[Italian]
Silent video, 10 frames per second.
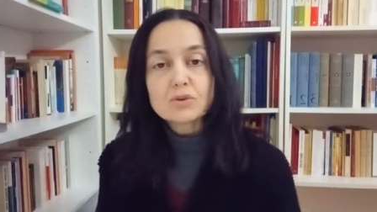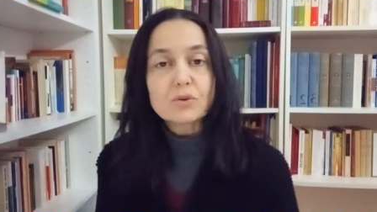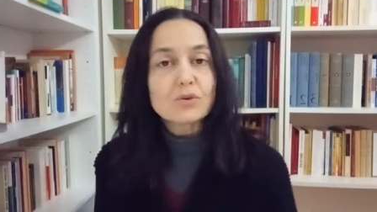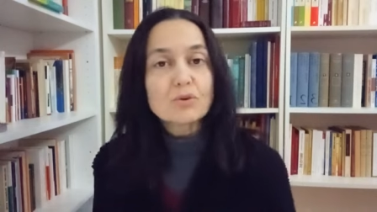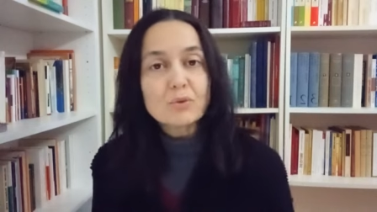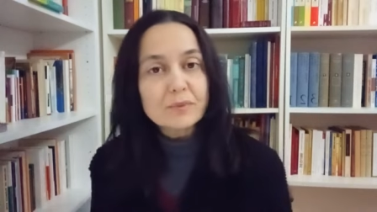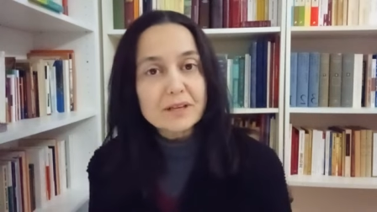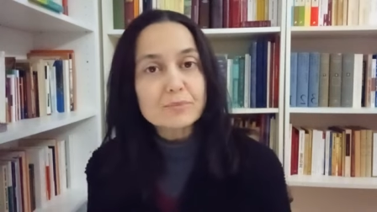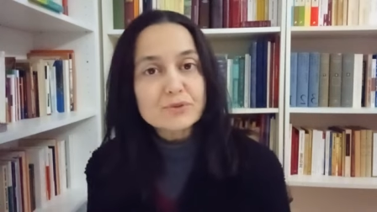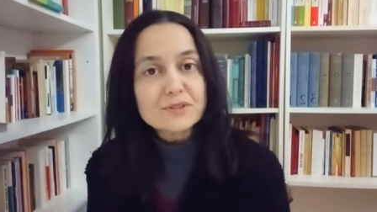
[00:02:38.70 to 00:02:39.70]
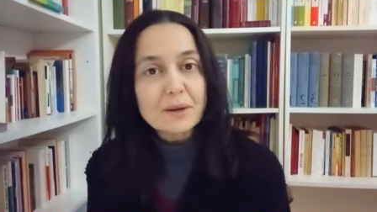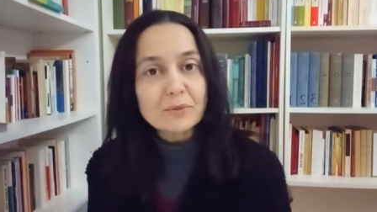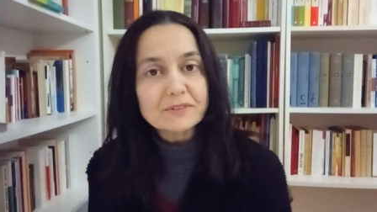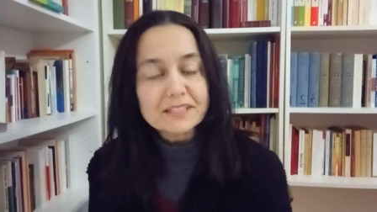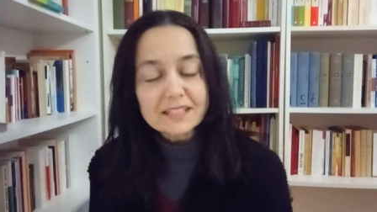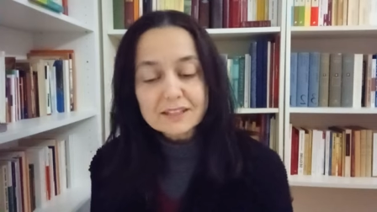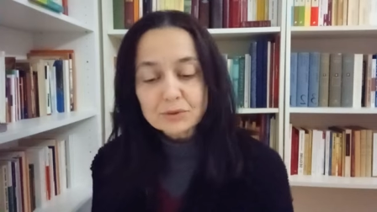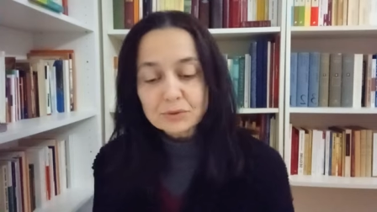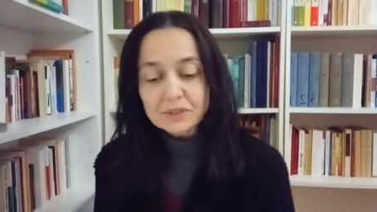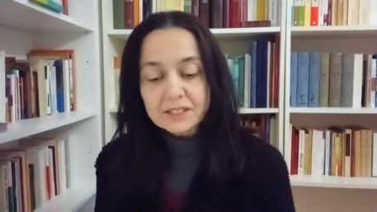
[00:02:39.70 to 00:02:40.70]
non come le possiamo vedere
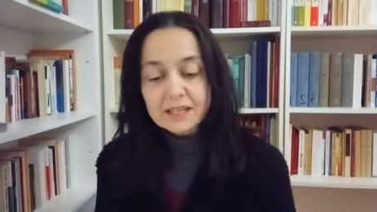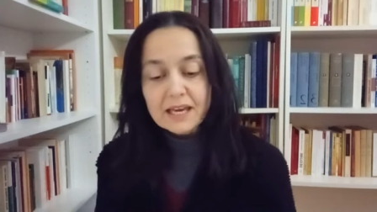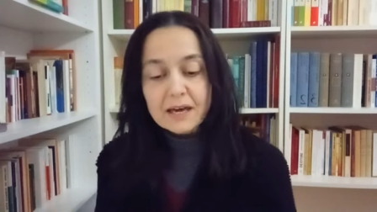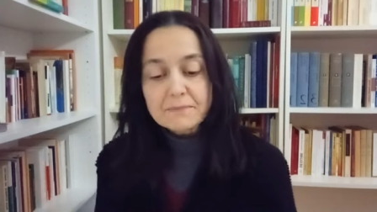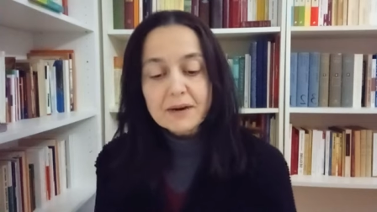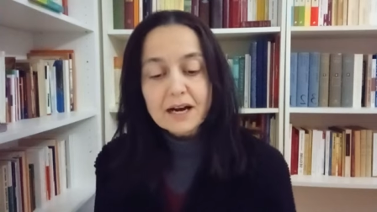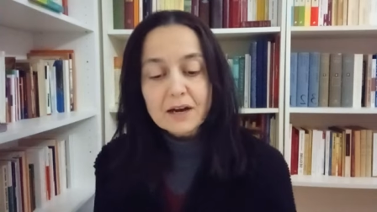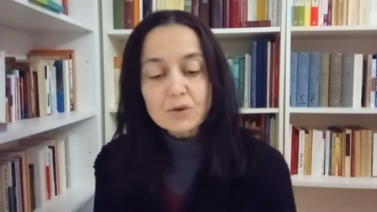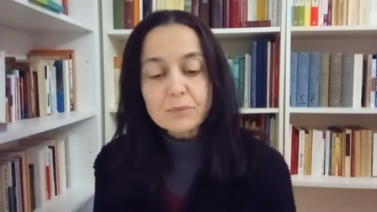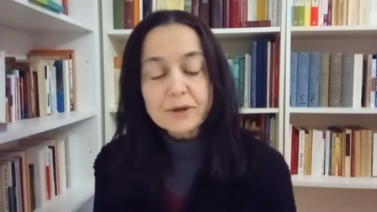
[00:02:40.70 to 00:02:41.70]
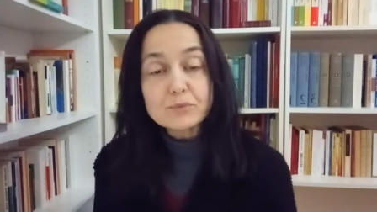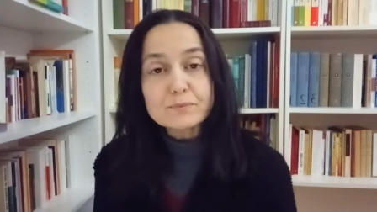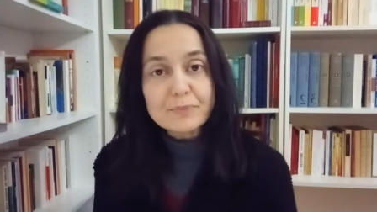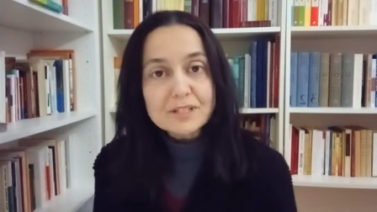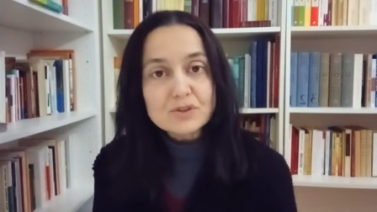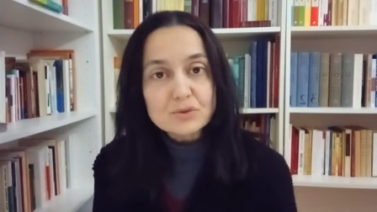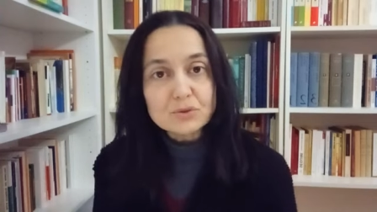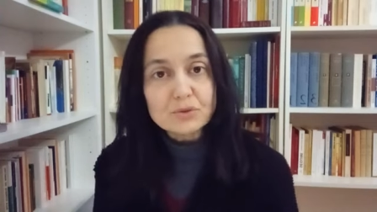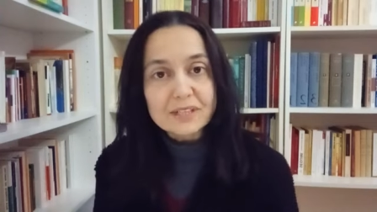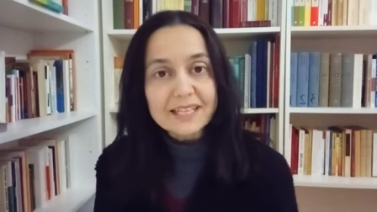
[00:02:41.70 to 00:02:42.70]
noi, ma come un
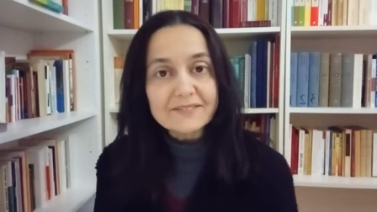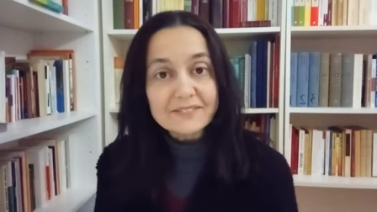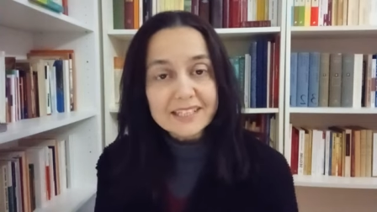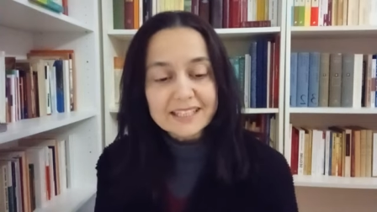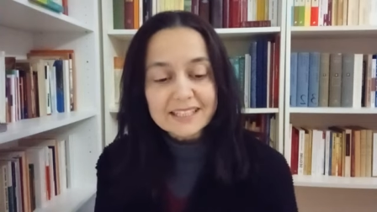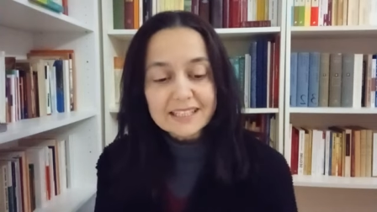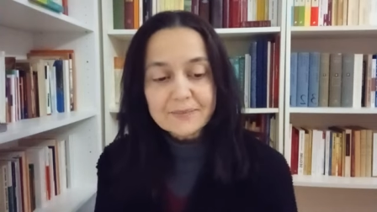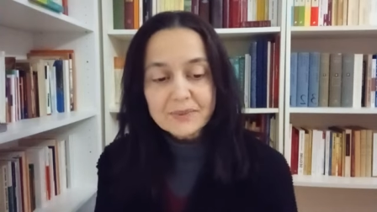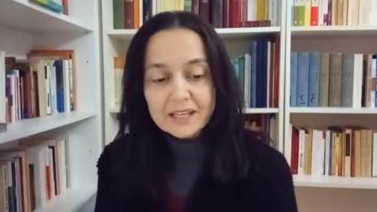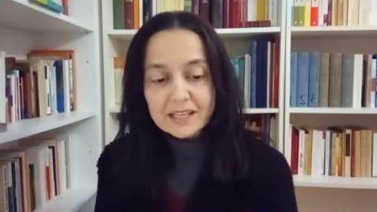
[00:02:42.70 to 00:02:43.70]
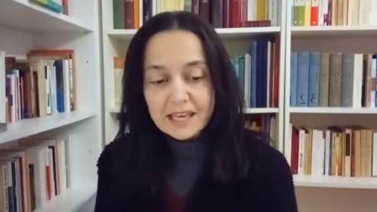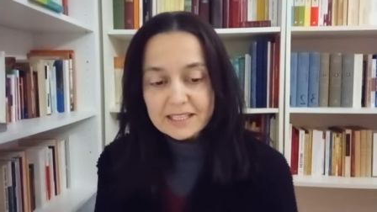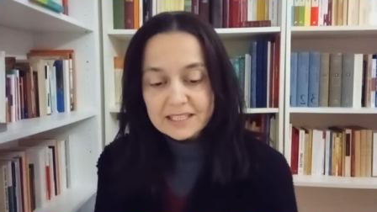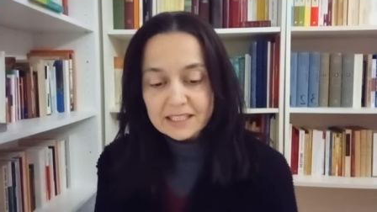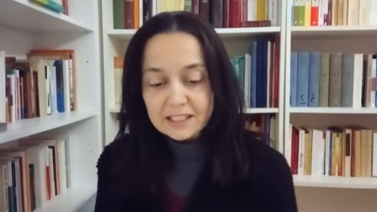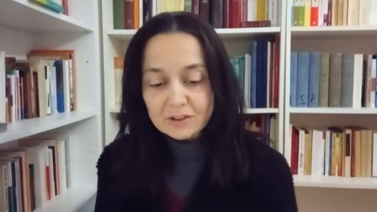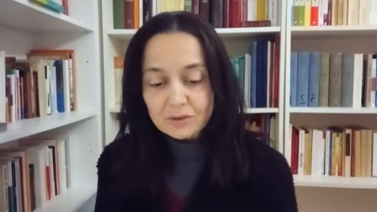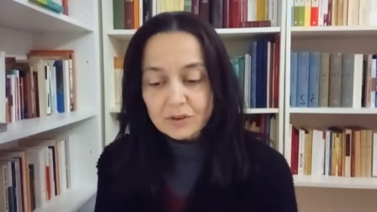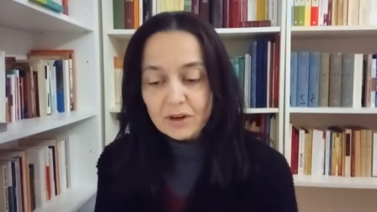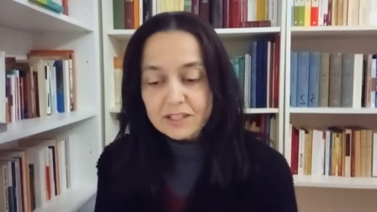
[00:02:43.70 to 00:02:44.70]
pastore vede è
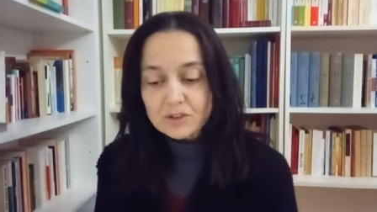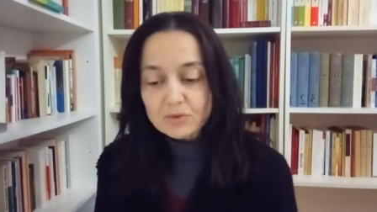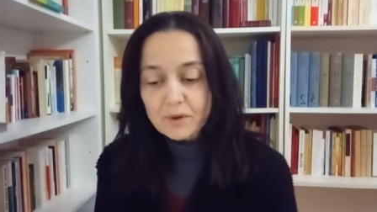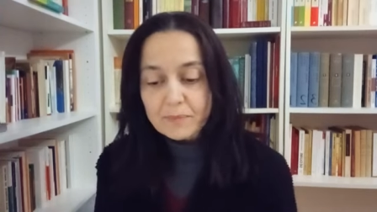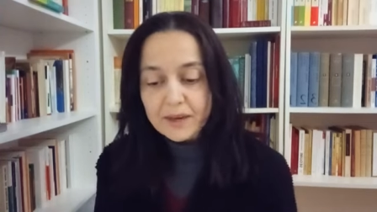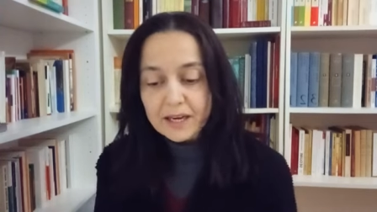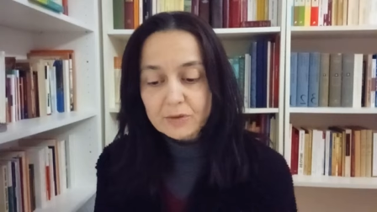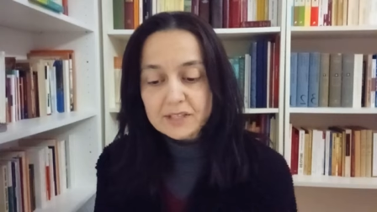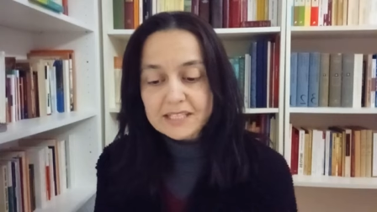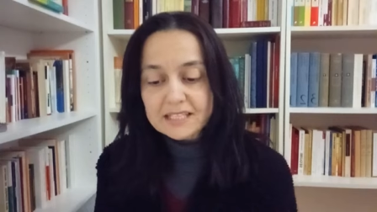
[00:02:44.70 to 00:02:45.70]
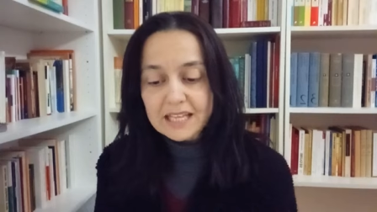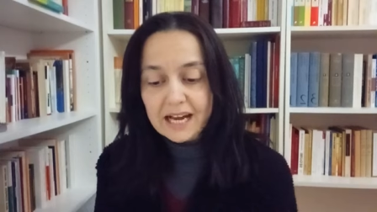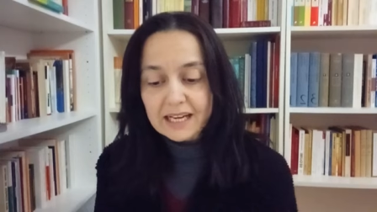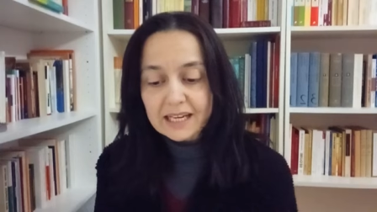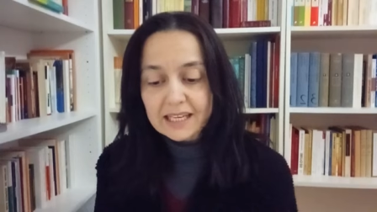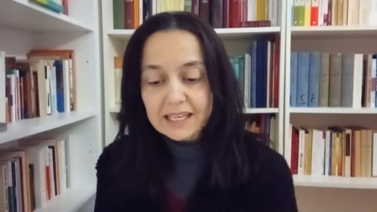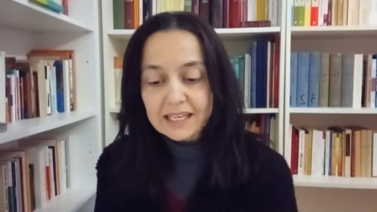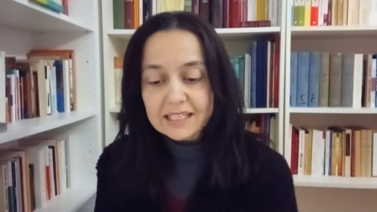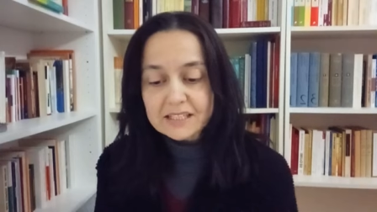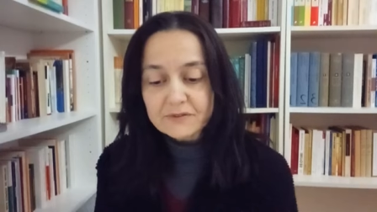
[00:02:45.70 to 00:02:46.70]
scritto, no? le sue pecore
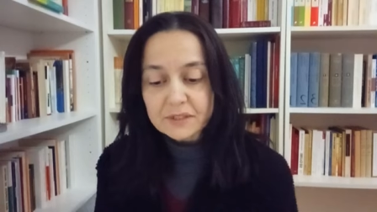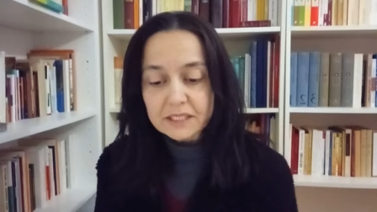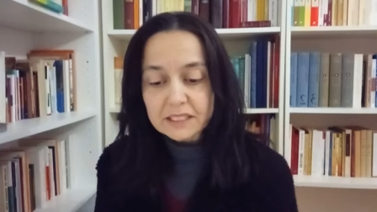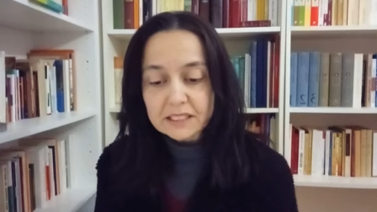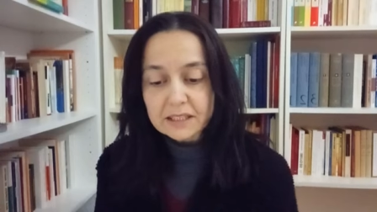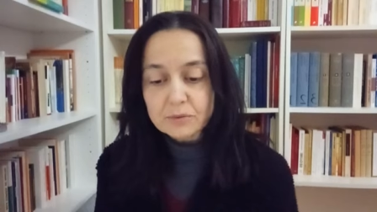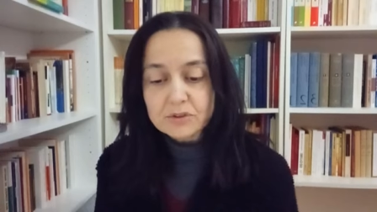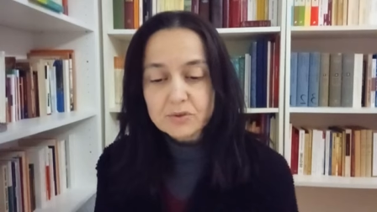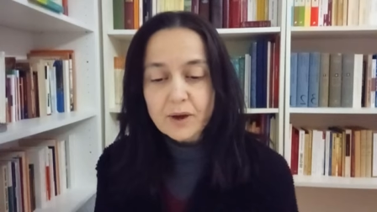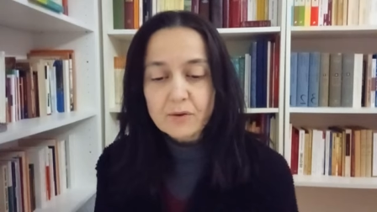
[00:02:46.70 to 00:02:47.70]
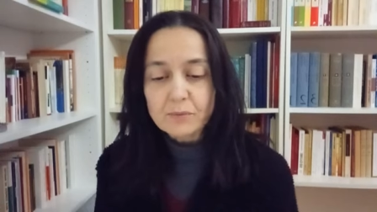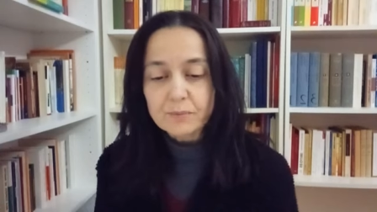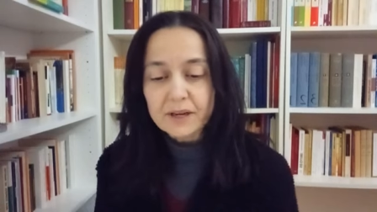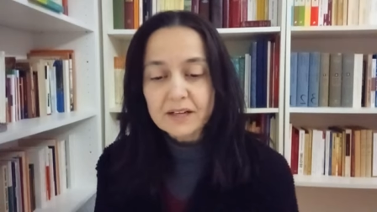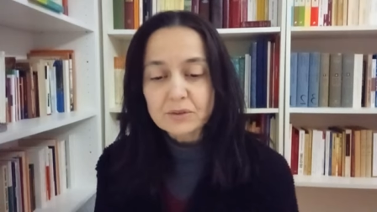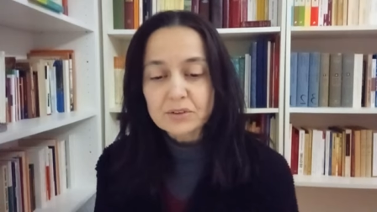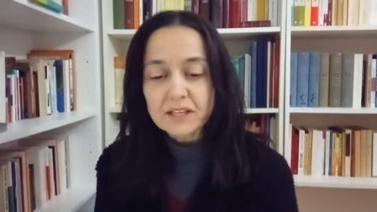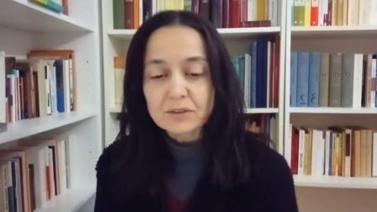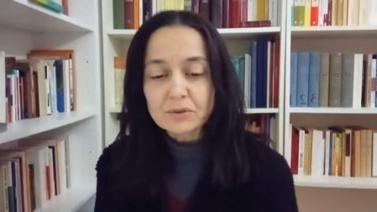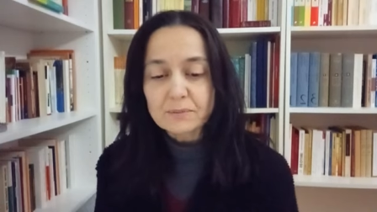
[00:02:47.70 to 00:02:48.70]
stanche e sfinite. Questo è un
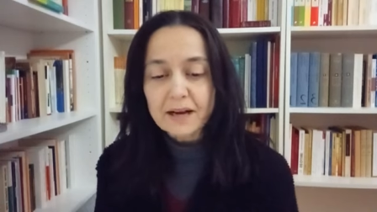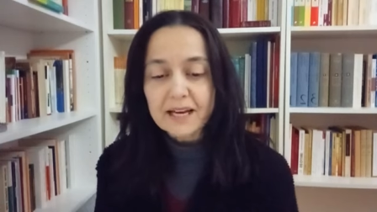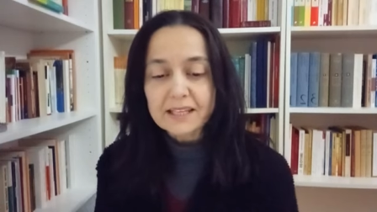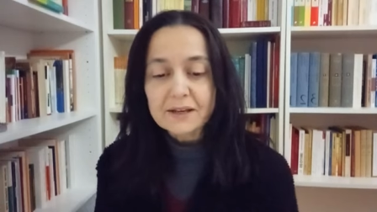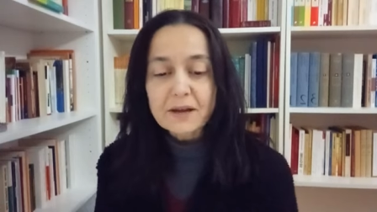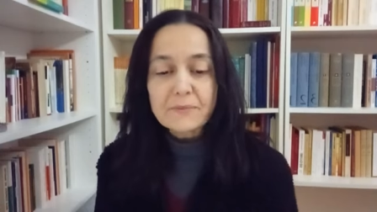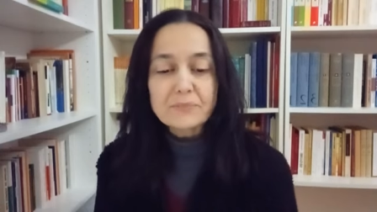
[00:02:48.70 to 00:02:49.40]
paragone che ormai